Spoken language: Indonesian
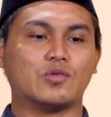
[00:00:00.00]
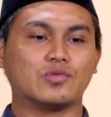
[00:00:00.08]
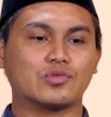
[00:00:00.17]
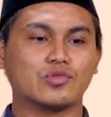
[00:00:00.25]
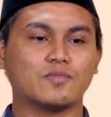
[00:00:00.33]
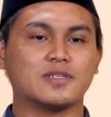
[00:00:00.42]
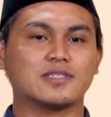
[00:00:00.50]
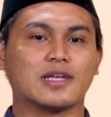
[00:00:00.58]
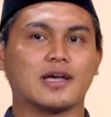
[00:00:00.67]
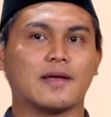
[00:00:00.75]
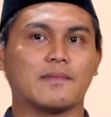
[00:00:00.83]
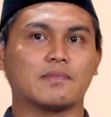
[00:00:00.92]
untuk
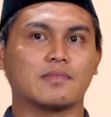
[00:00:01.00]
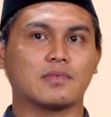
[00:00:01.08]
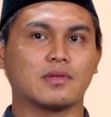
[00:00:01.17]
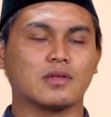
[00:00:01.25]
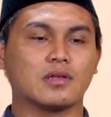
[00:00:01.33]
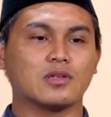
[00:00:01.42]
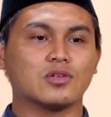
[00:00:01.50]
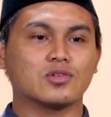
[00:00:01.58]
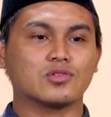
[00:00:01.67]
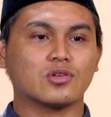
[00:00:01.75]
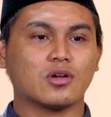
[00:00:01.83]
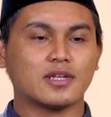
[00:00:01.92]
bisa
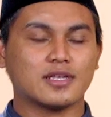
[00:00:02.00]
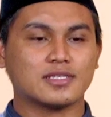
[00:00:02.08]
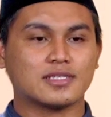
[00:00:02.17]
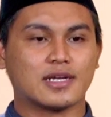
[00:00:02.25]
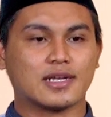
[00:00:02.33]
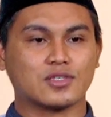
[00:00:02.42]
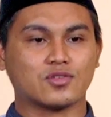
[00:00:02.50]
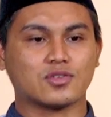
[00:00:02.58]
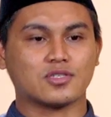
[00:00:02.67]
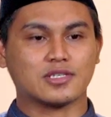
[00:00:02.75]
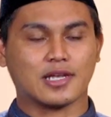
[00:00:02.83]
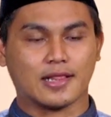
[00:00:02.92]
soleh secara
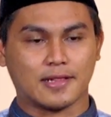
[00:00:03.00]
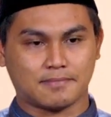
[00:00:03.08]
sosial.